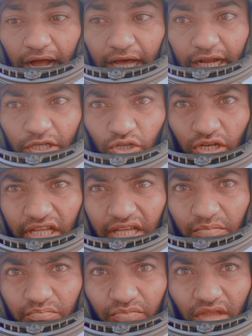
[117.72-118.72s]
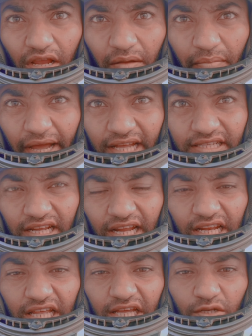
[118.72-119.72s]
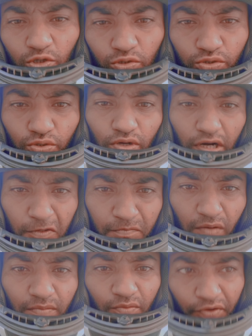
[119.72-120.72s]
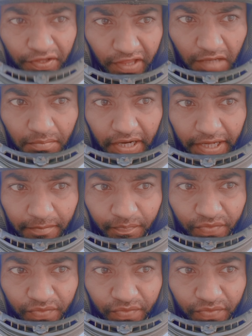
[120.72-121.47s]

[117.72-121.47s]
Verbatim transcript: আর আসলে বাইক চালাইলে একটু ছোটোখাটো প্রবলেম হইতেই পারে